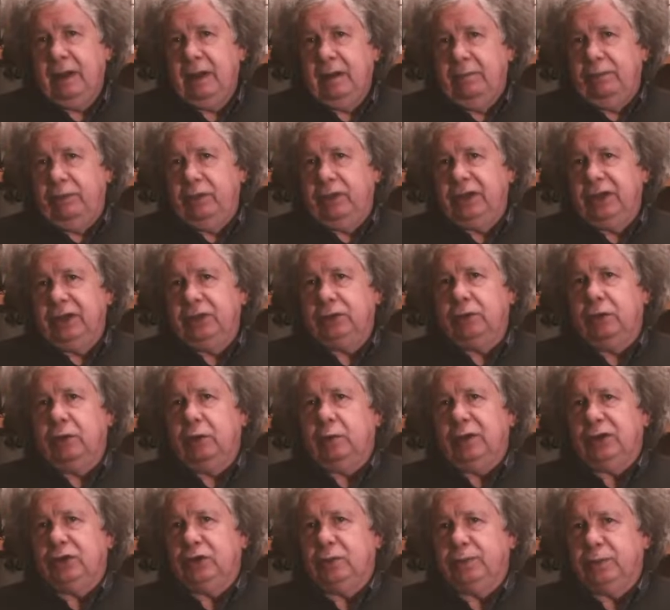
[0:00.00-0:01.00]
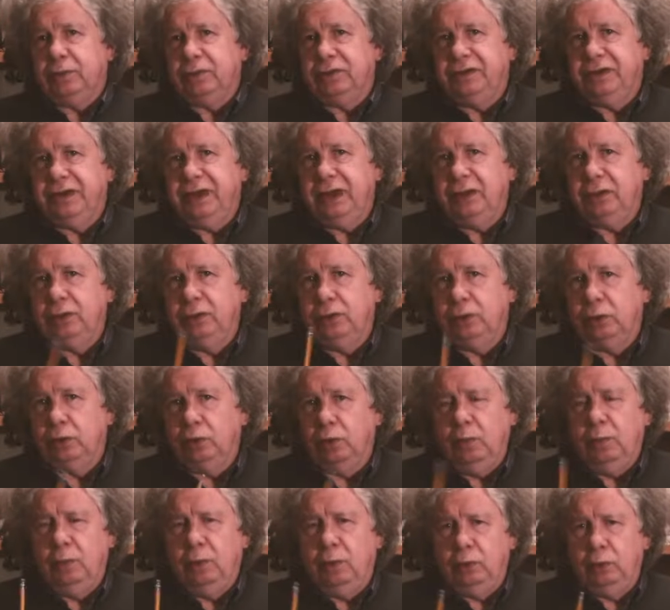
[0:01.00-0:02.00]
porque eso del 4%,
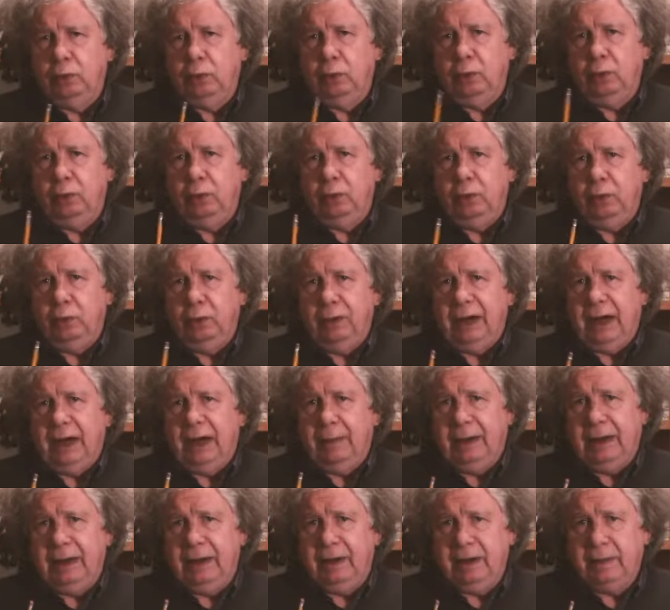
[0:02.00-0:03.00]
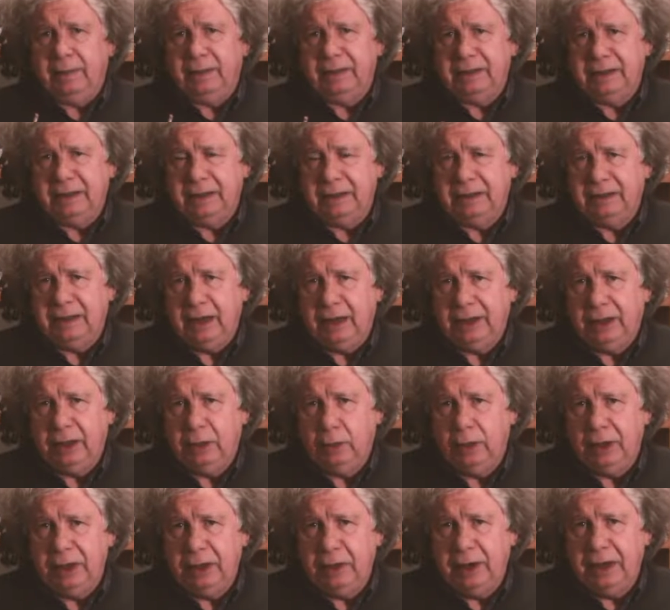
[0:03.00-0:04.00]
¿cómo? No, no, no era la palabra presidencial que
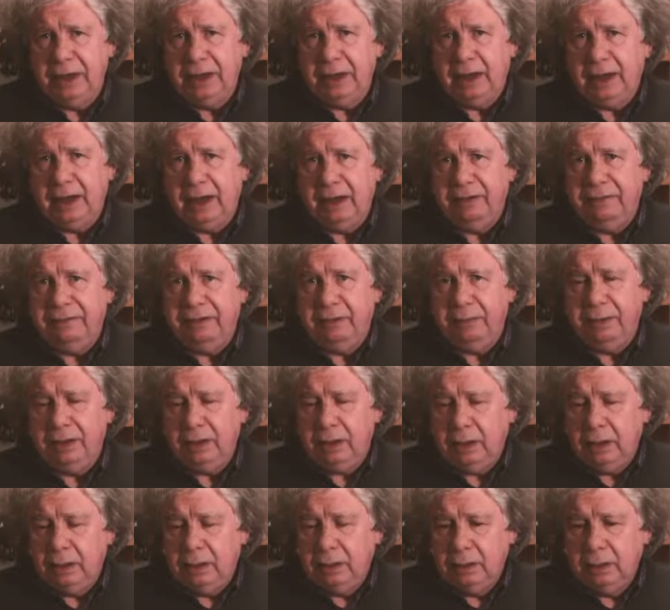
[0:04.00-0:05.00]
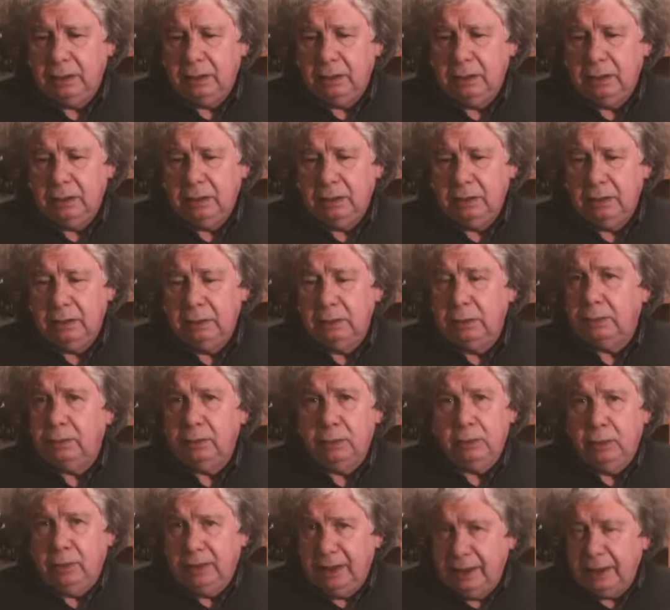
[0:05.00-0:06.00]
no iba a ir a la AFP. No, pues
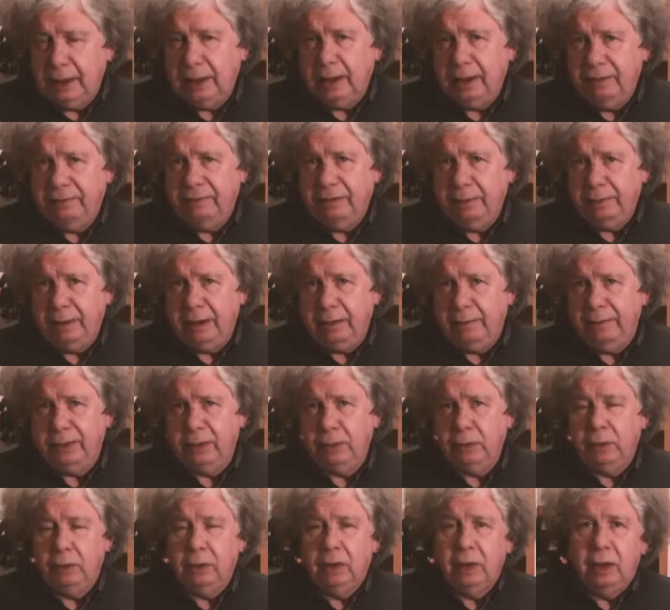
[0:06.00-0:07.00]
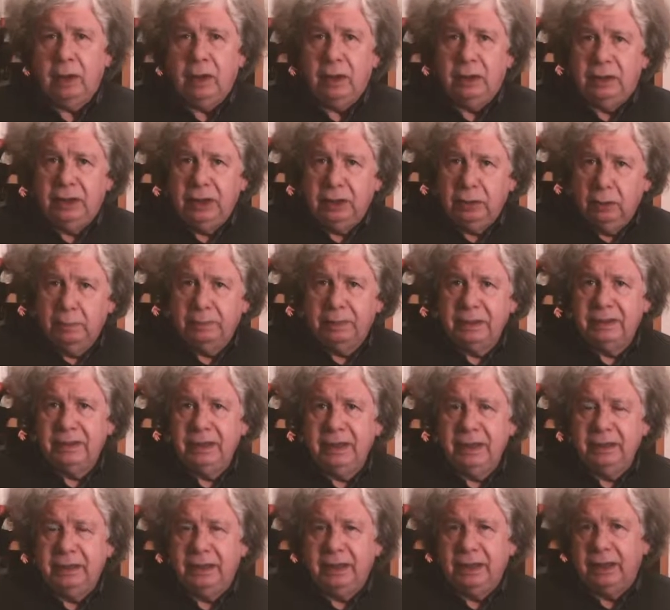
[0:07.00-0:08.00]
no, era la AFP, pero dijo el
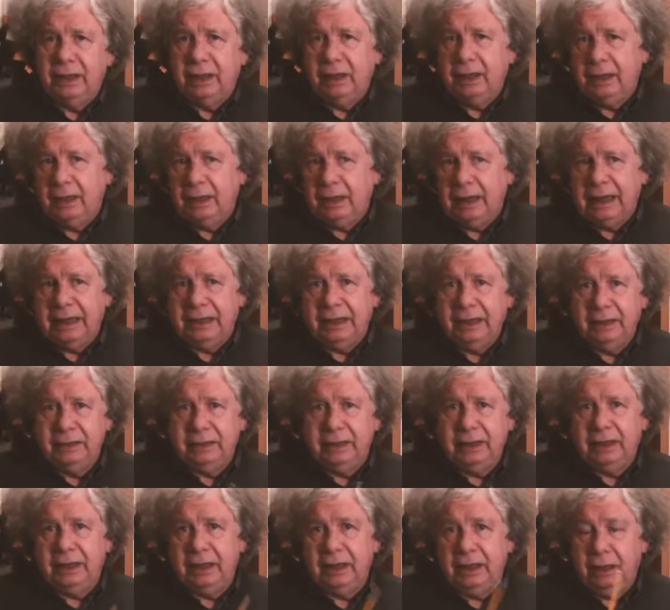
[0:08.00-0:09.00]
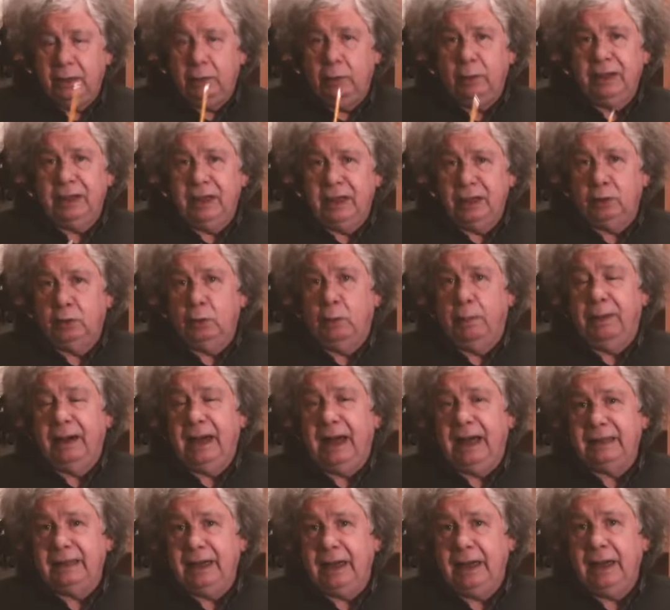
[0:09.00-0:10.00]
presidente que la gente que es dueña de su
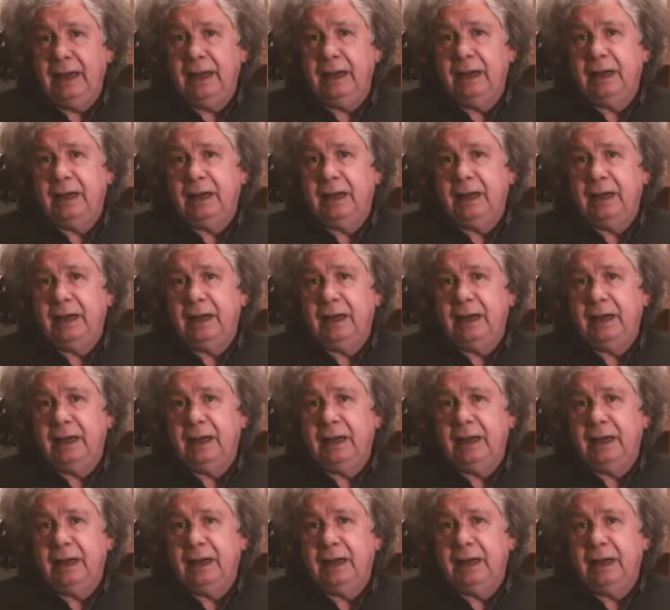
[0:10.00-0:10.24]
plata